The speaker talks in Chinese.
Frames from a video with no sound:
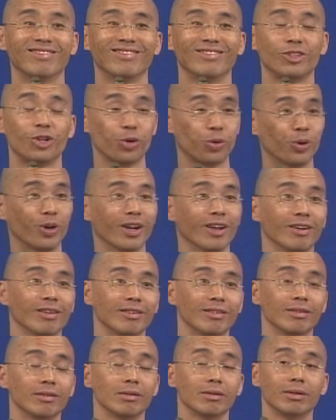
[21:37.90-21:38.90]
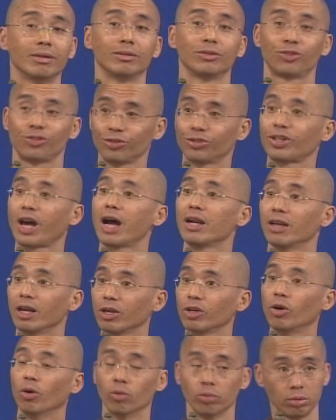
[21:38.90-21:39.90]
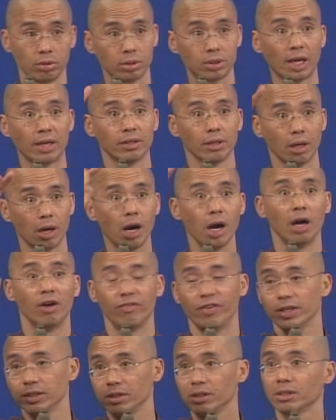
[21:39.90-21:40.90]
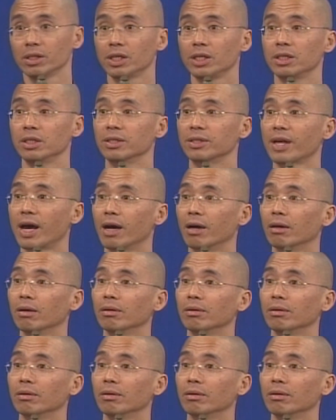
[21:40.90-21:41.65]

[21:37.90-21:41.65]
结果呢，自杀人口占二分之一以上。